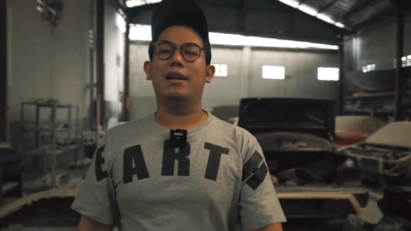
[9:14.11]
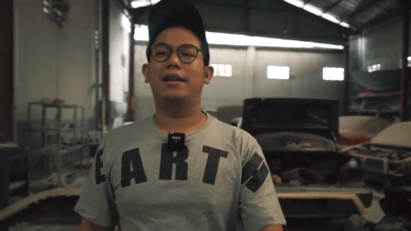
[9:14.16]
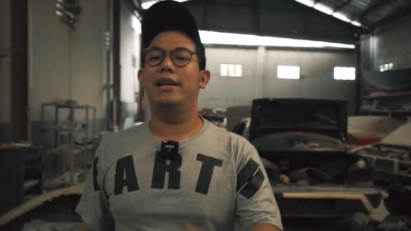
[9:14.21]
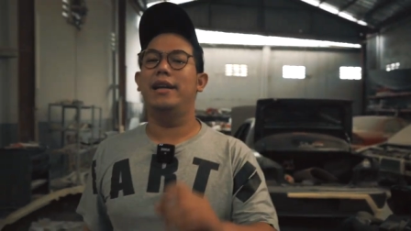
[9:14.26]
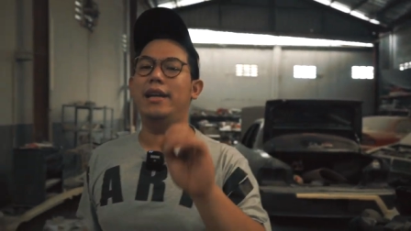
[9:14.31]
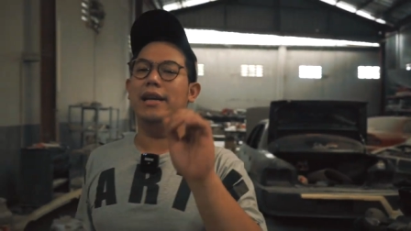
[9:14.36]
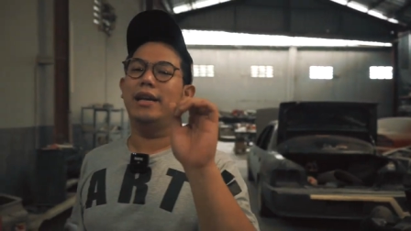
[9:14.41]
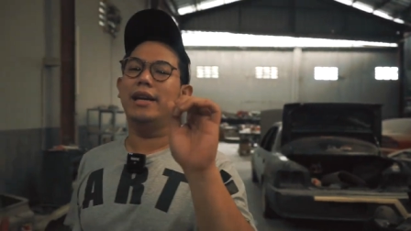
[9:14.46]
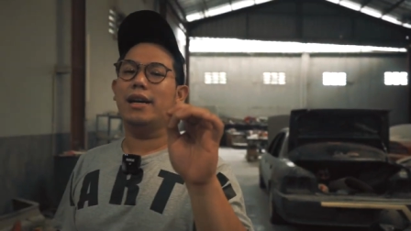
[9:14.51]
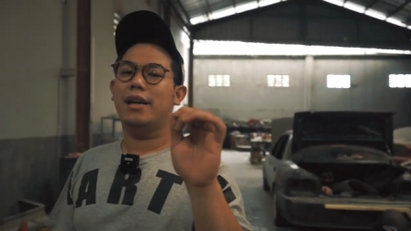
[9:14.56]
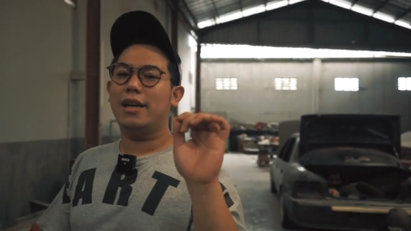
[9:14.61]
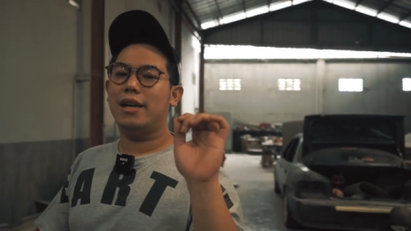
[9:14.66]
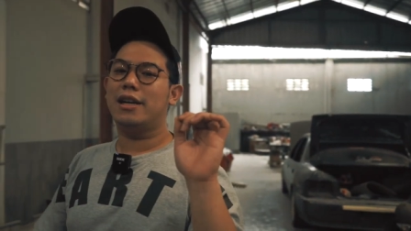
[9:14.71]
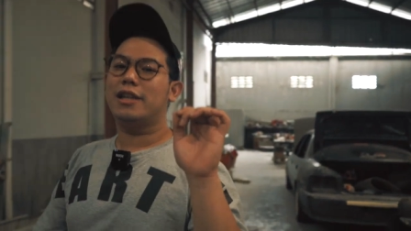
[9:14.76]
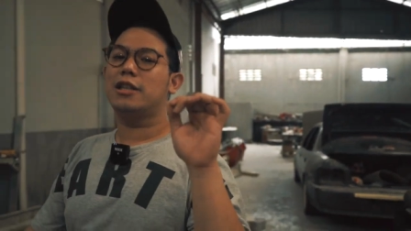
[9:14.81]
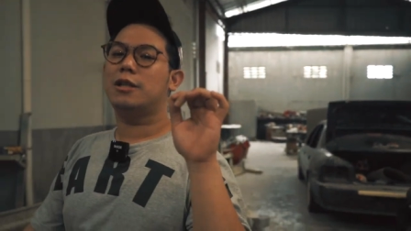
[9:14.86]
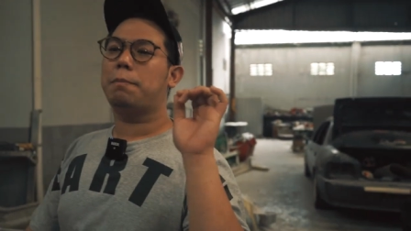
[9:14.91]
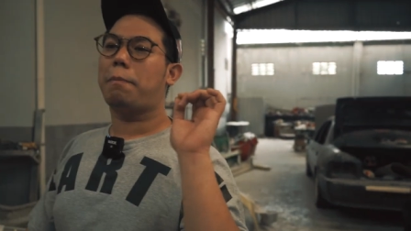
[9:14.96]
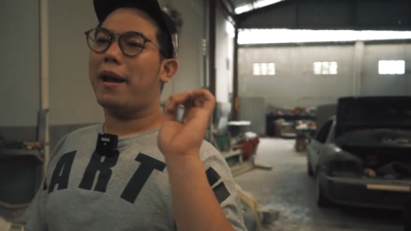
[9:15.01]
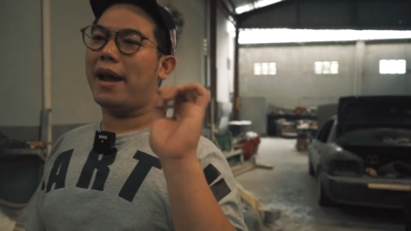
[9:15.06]
di
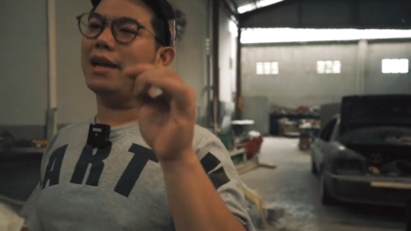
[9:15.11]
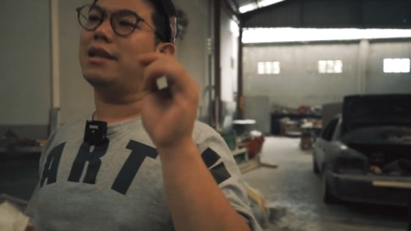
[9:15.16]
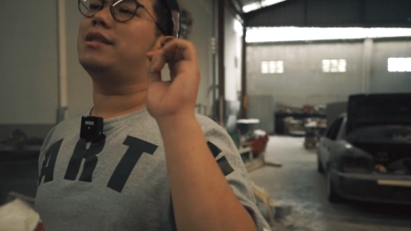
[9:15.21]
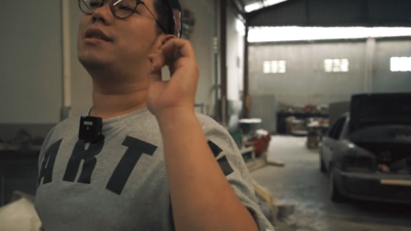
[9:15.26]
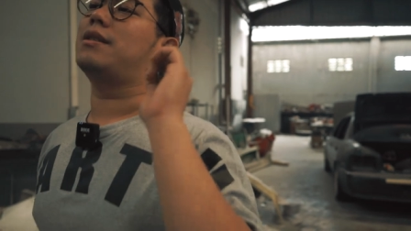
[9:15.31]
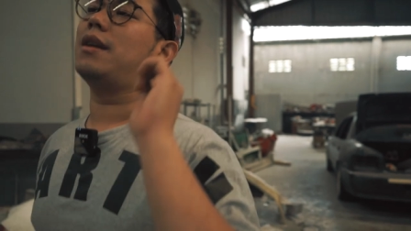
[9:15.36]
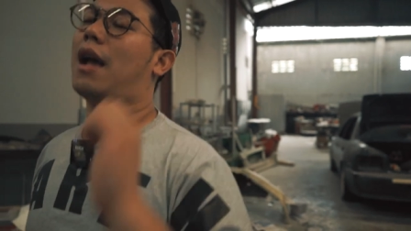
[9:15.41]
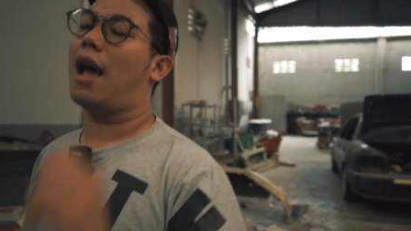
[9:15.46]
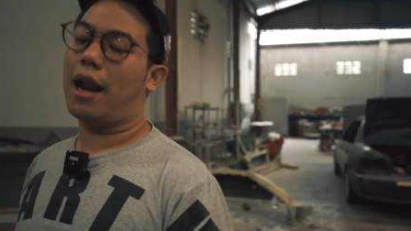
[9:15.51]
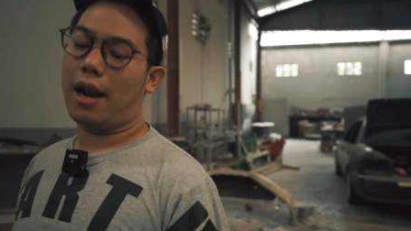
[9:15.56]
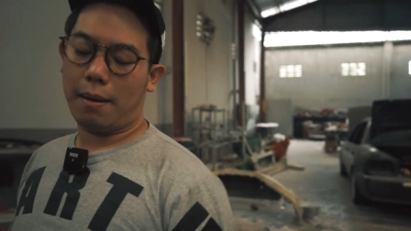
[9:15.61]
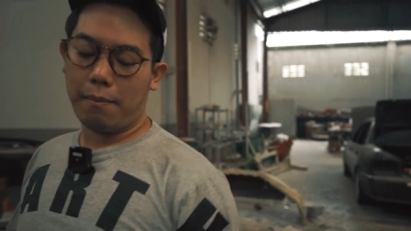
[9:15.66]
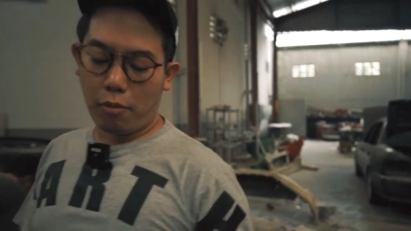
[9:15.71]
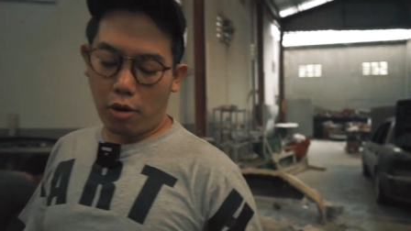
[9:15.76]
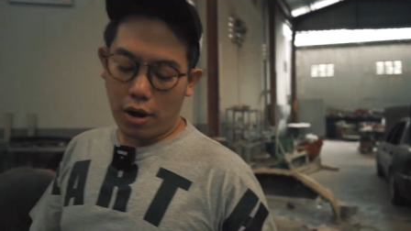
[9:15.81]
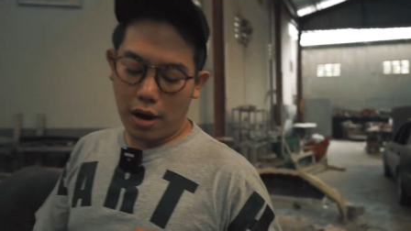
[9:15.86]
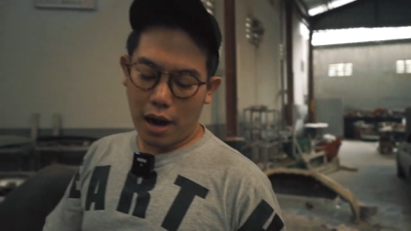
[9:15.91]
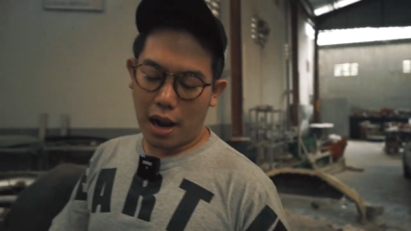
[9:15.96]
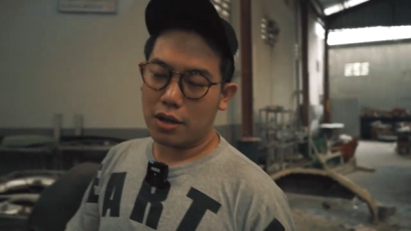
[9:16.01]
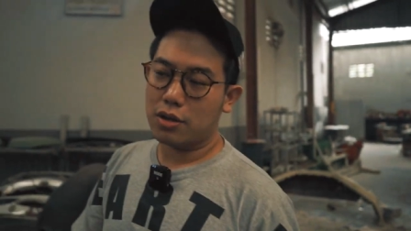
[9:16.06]
earth space kalian
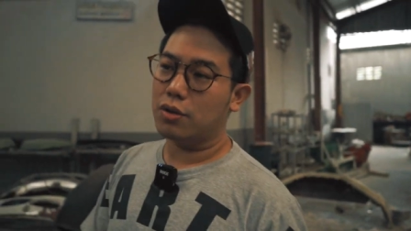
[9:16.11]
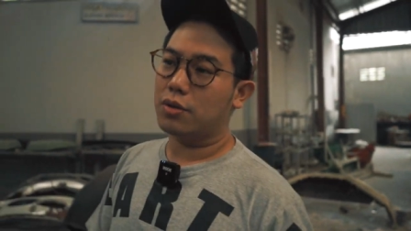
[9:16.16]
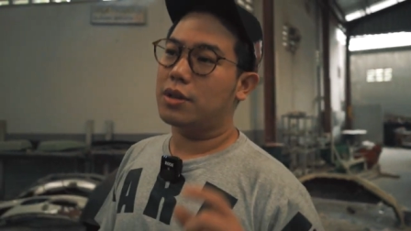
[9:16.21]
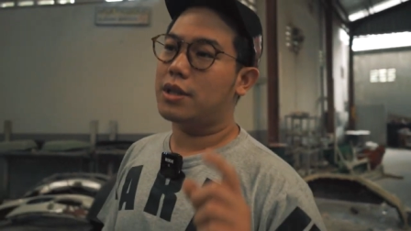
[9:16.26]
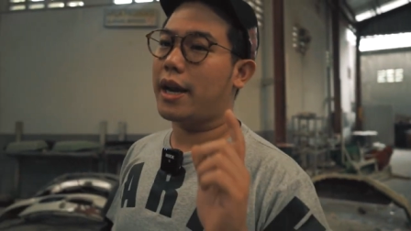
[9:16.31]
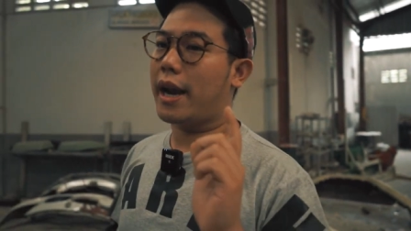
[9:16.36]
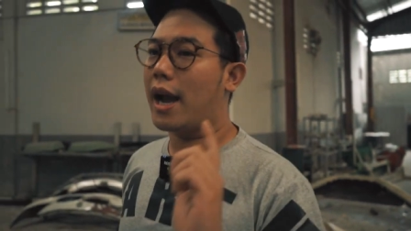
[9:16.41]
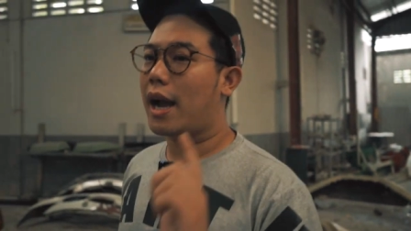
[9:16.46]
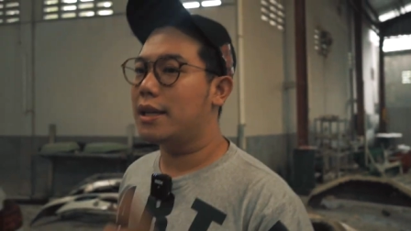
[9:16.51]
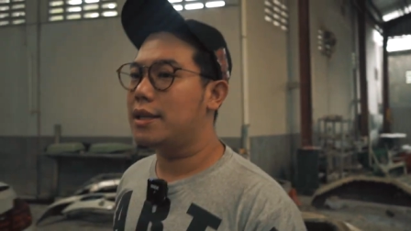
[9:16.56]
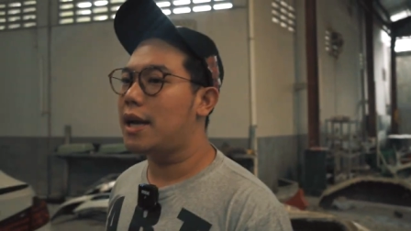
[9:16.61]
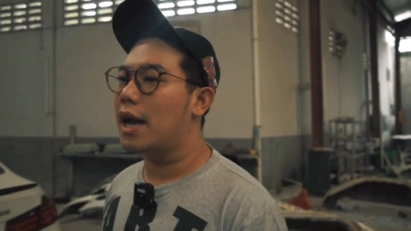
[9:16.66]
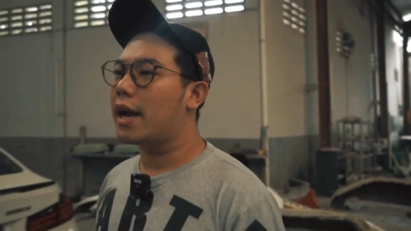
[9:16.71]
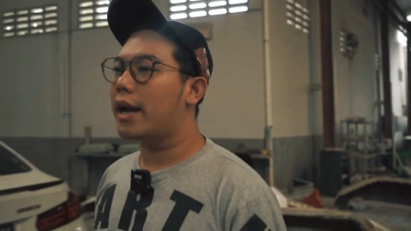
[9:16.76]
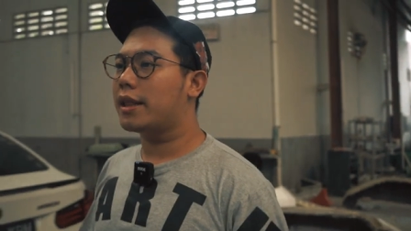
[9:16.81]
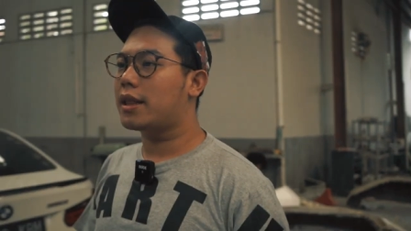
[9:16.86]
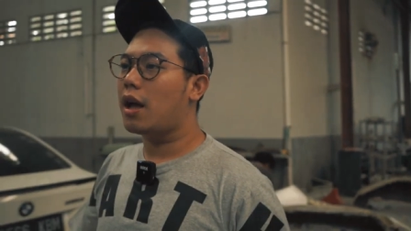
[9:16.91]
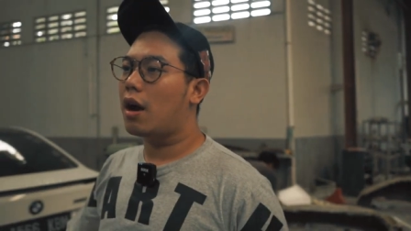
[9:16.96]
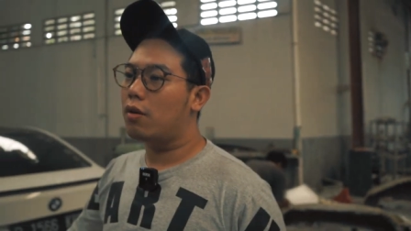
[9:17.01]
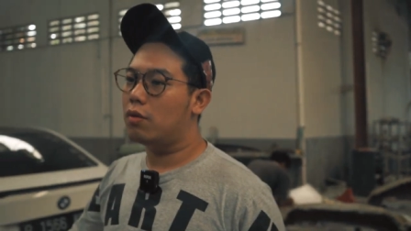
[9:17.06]
boleh langsung cek aja
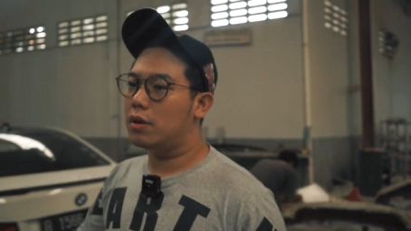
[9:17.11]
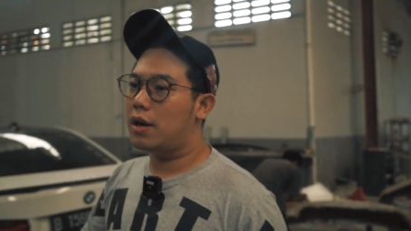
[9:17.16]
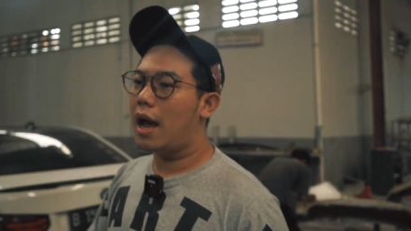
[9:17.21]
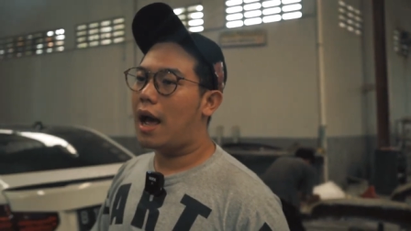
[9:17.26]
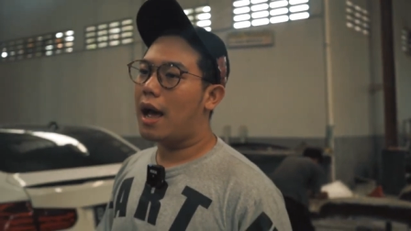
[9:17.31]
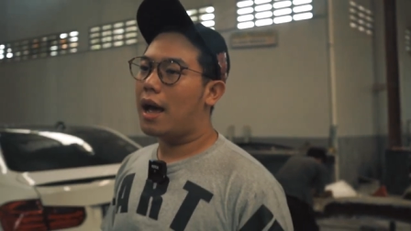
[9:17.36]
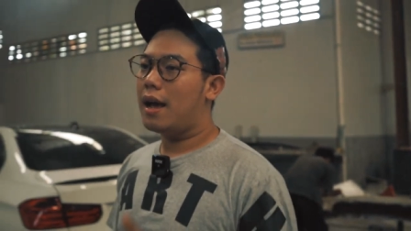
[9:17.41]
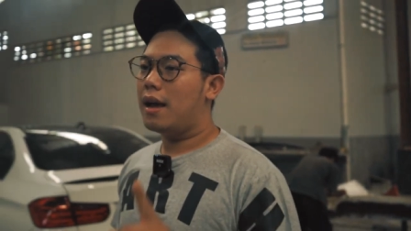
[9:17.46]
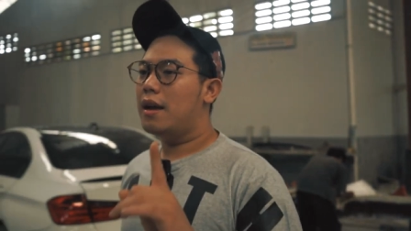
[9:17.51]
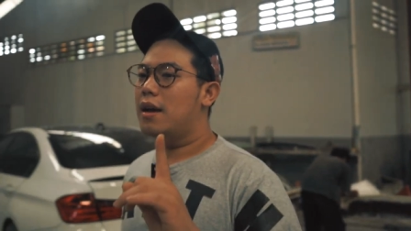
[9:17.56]
kita udah